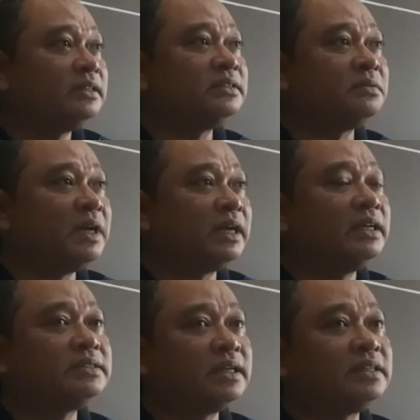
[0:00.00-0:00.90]

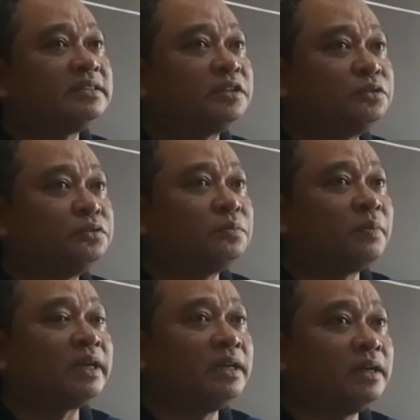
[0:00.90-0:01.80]
sebagai salah satu
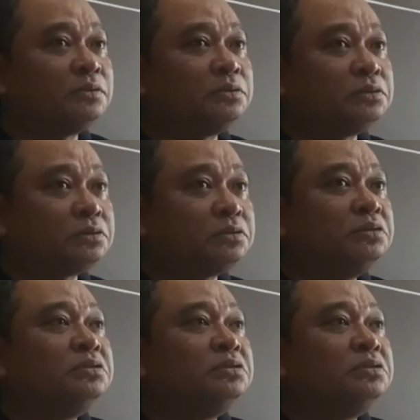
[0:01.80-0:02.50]
upaya untuk